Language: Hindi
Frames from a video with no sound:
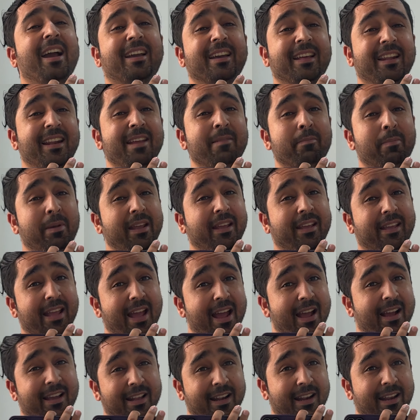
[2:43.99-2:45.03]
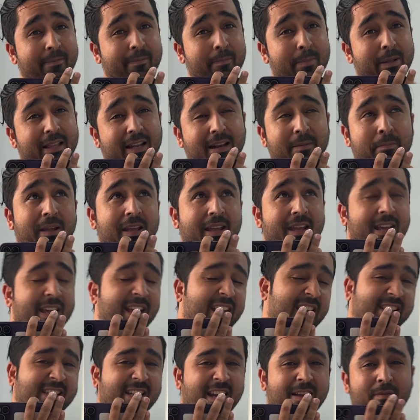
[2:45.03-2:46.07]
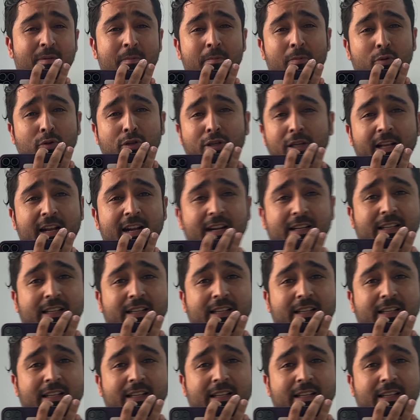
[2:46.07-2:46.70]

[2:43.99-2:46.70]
करें भाई क्या करें मतलब इसके अलावा हम कुछ नहीं कर